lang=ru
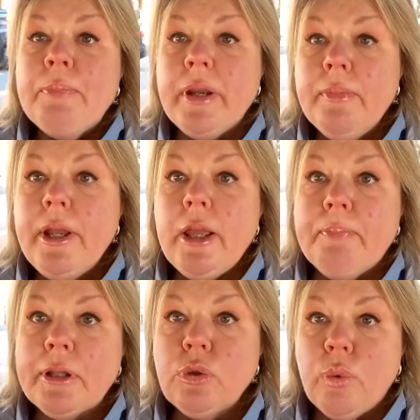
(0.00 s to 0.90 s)
прямые
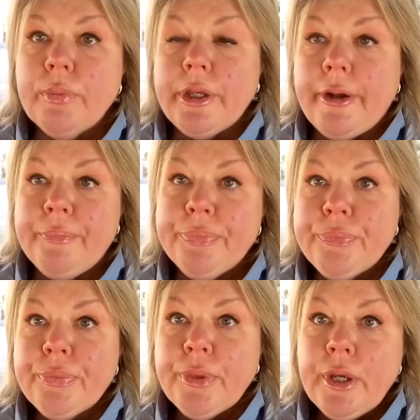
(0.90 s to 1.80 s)
потомки
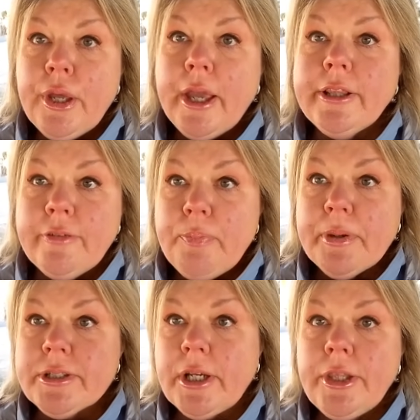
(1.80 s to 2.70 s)
этого
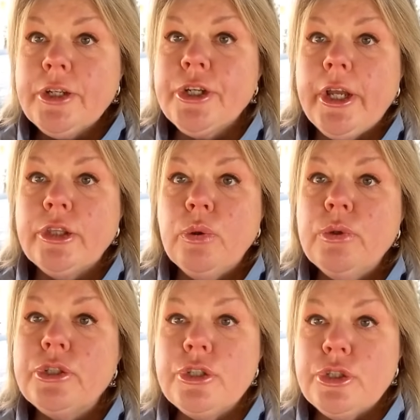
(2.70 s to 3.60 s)
персонажа, это
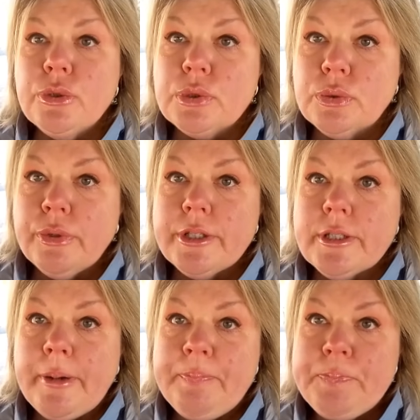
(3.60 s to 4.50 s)
очень
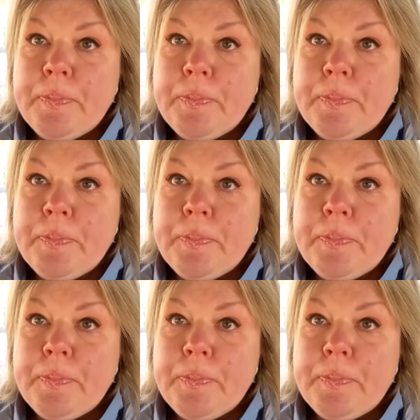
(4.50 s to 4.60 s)
чувствуется.